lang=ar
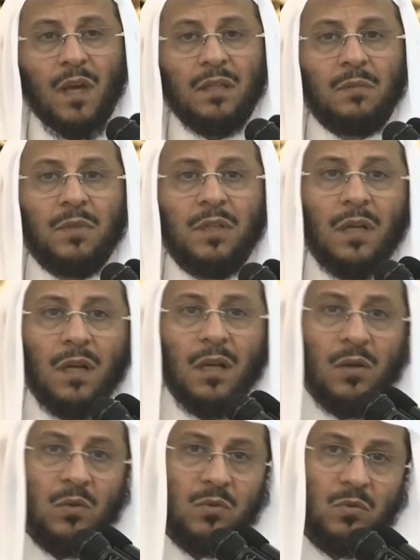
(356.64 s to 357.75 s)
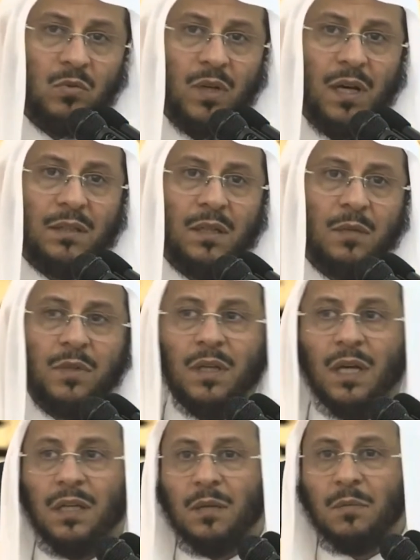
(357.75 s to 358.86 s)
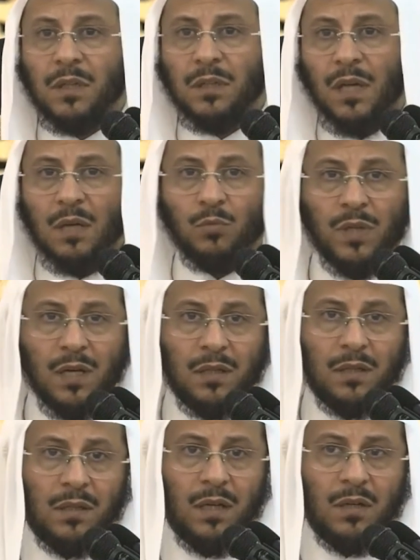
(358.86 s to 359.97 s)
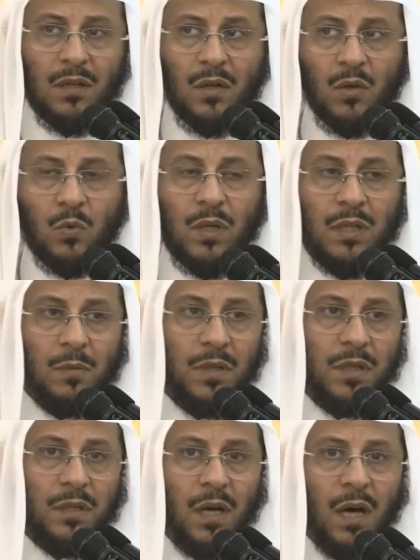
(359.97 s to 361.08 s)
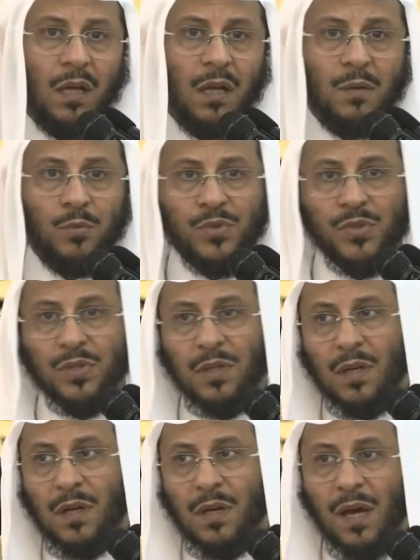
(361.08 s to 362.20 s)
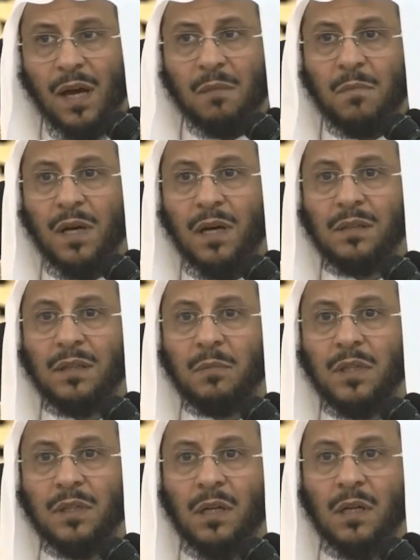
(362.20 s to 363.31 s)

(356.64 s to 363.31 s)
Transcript: يمين اللغو ويمين اليمين المنعقدة واليمين الغموس أما يمين